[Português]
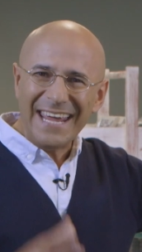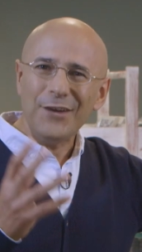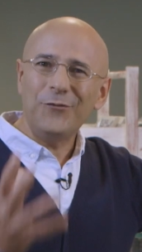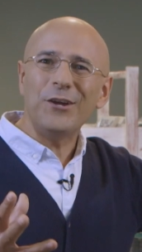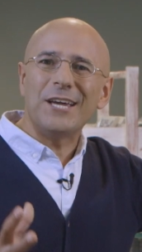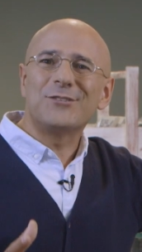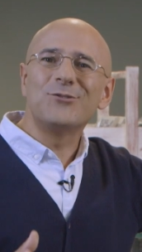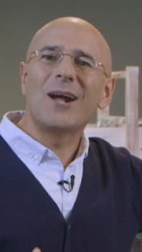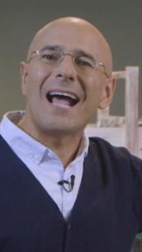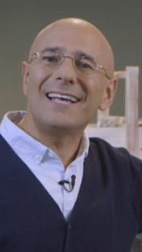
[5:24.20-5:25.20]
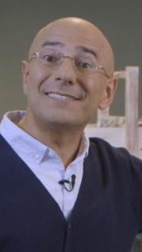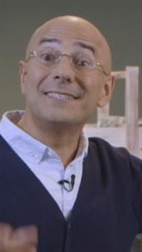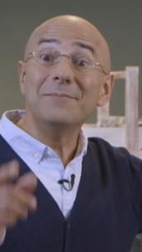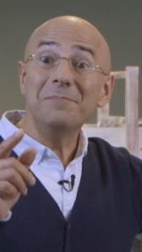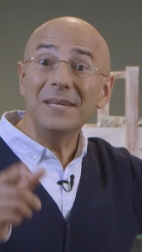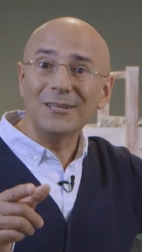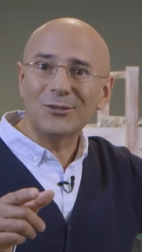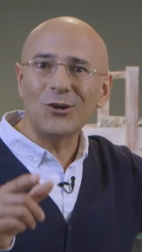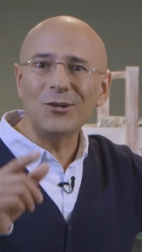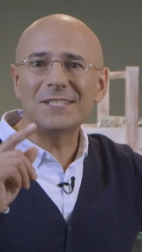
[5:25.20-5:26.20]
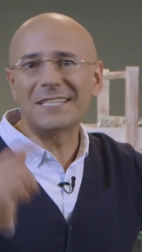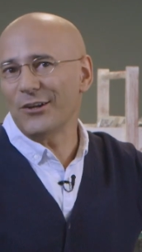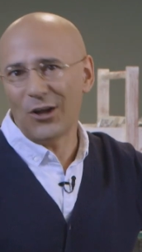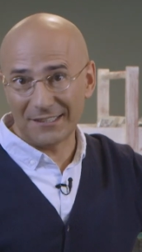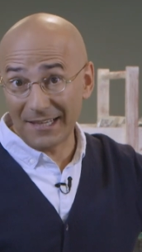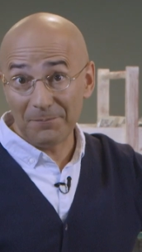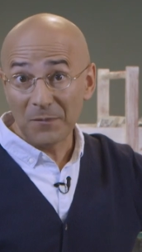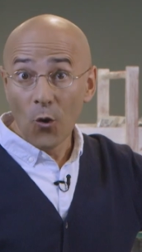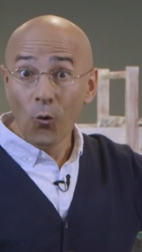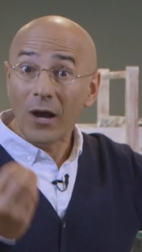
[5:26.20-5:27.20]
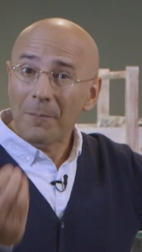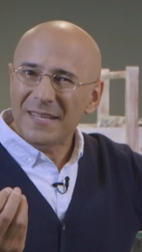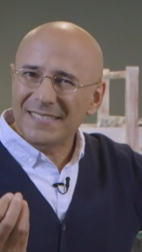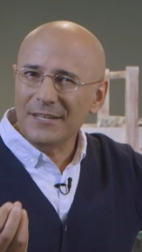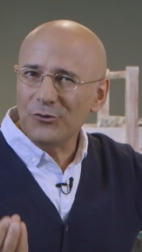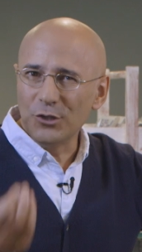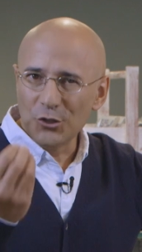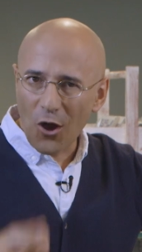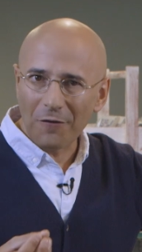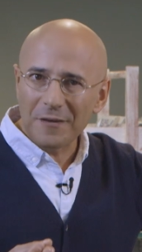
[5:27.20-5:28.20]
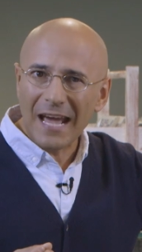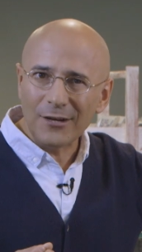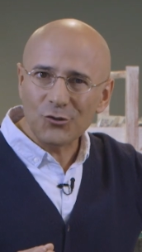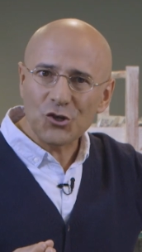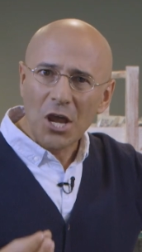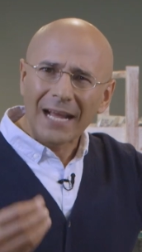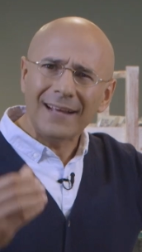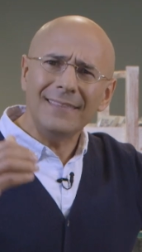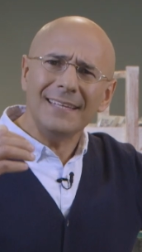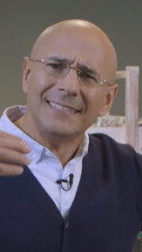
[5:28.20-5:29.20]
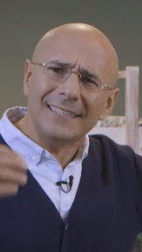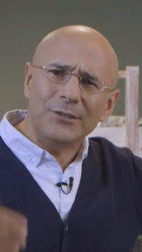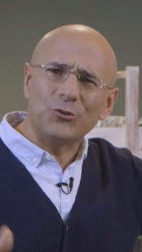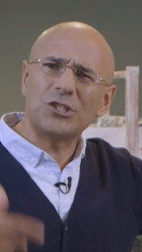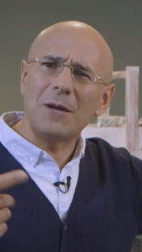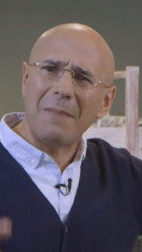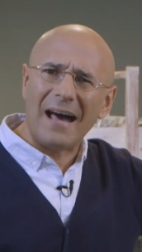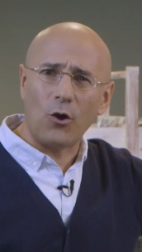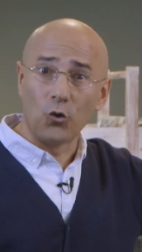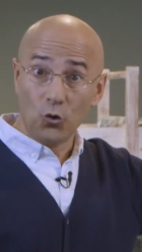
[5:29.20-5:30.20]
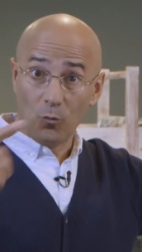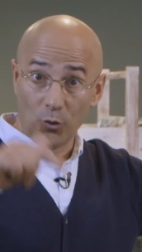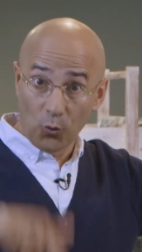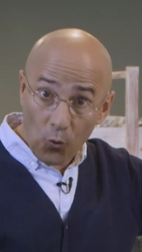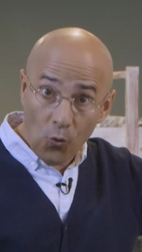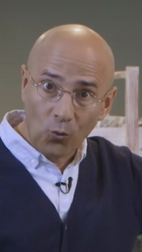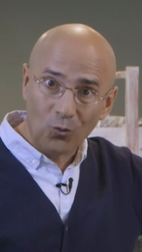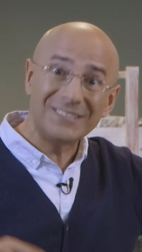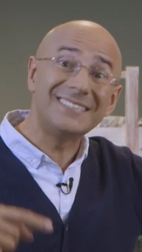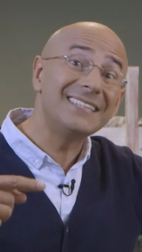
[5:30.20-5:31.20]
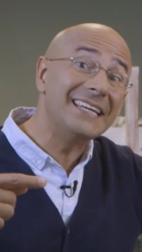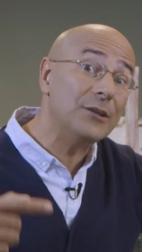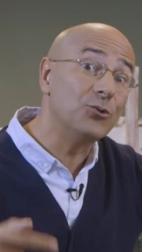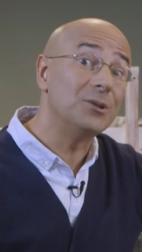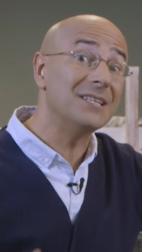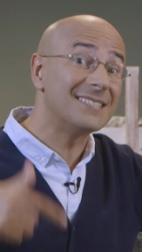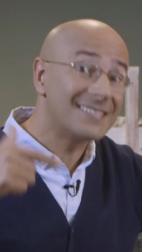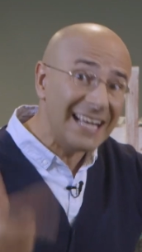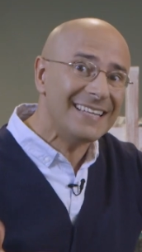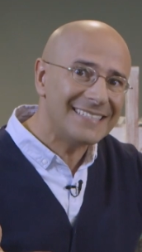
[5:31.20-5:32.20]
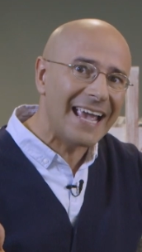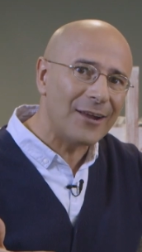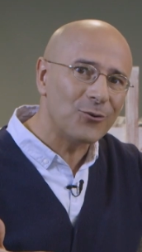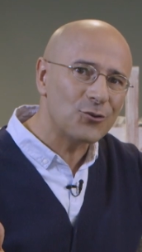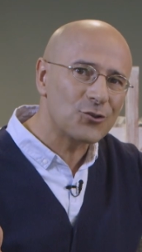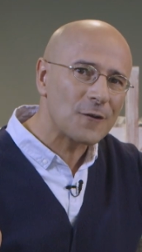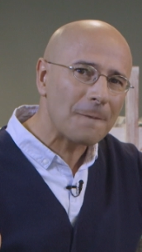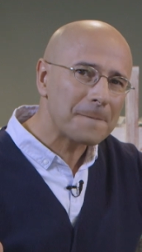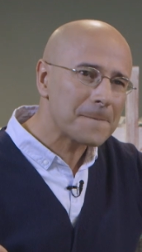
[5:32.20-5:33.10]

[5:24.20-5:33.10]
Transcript: E foi esse o caso de Milton Sirota, um rapazinho de 9 anos que decidiu chamar ao número 1 seguido de 100 zeros